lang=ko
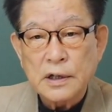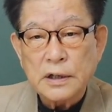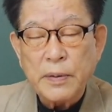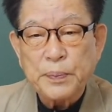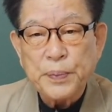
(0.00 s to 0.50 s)

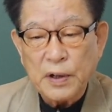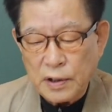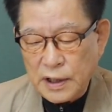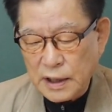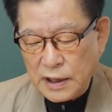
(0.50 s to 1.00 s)

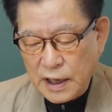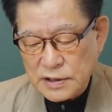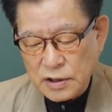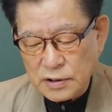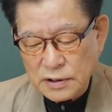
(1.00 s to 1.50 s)
태백편에
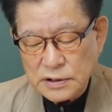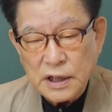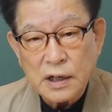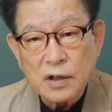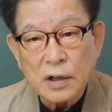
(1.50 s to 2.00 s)
대해서는
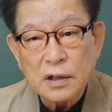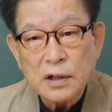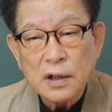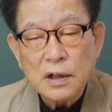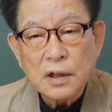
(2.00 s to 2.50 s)
이제
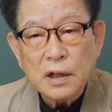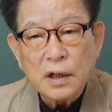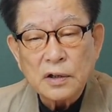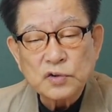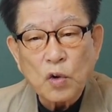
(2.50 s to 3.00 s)

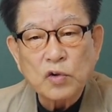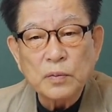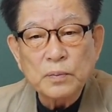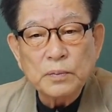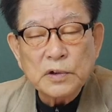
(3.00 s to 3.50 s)

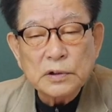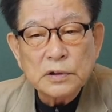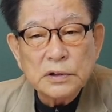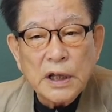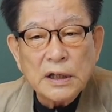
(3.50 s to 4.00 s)
조금
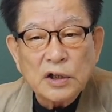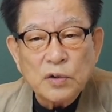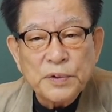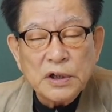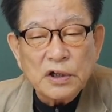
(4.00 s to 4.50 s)
그 얘기가
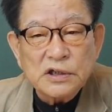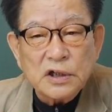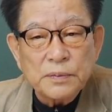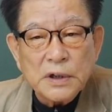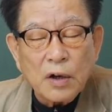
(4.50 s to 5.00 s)
좀 길어질
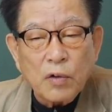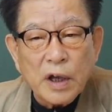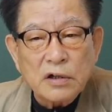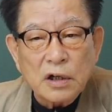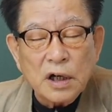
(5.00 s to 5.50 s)
겁니다.
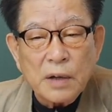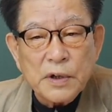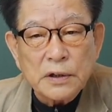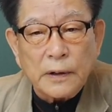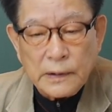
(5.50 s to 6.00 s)
왜 그런가
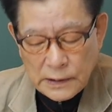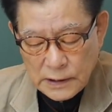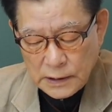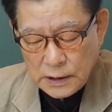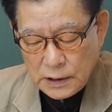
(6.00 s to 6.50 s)
하면은
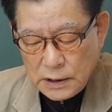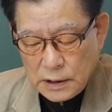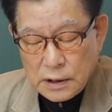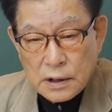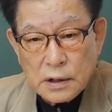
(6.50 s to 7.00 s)

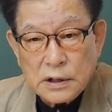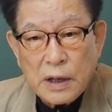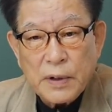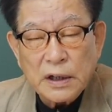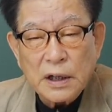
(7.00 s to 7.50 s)
이
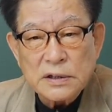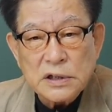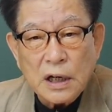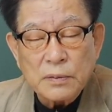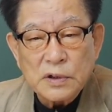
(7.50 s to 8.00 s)
태백이라는
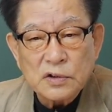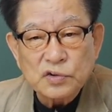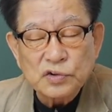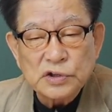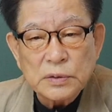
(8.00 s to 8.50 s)
사람을
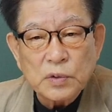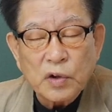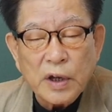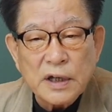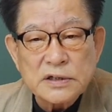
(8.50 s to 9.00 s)

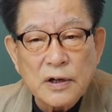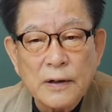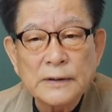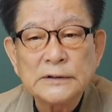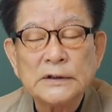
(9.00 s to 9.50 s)
중심으로
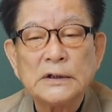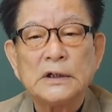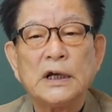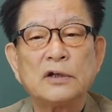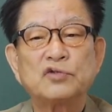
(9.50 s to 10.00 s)
해서
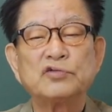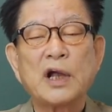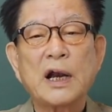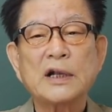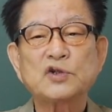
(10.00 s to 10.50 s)

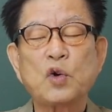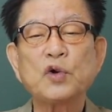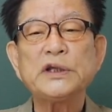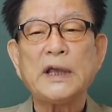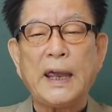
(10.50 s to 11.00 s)
주나라
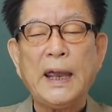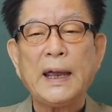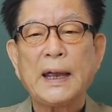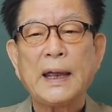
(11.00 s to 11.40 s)
초기에